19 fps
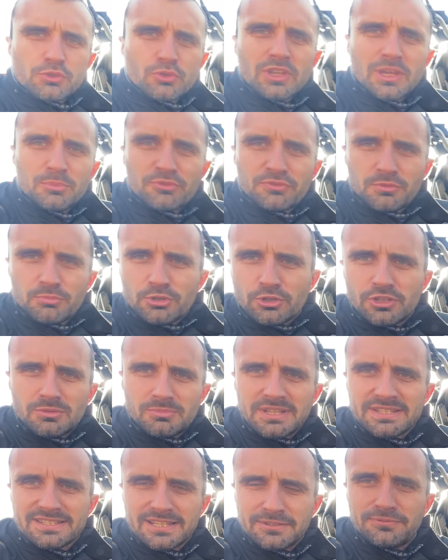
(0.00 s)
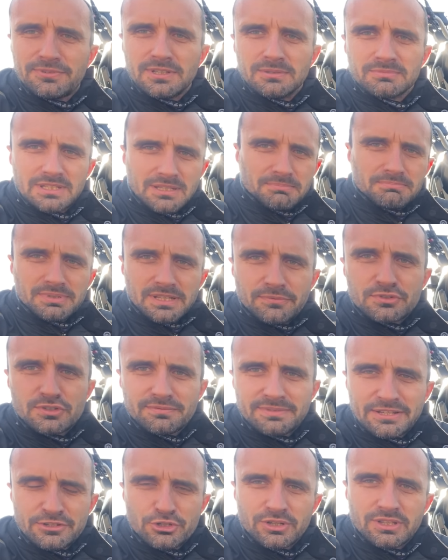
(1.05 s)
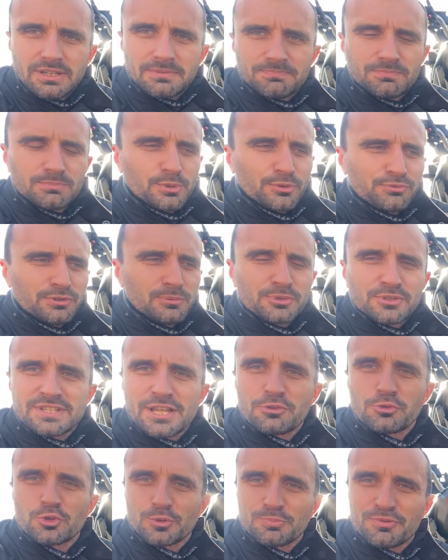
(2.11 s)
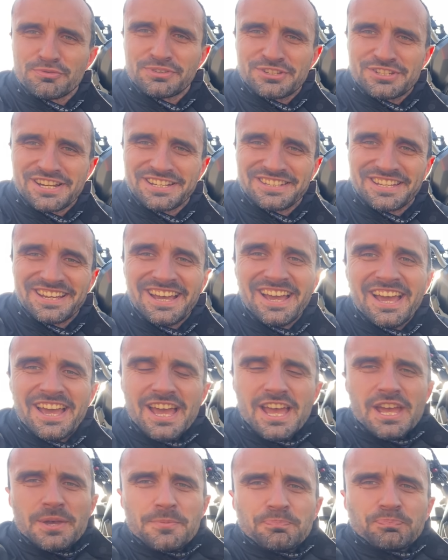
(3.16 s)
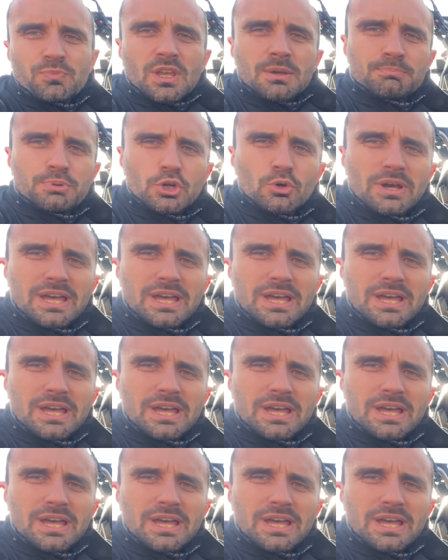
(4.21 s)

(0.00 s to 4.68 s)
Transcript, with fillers: tutaj mówimy, o nim jest ten film, te pierwsze wrażenia, bo film to za dużo powiedziane. Był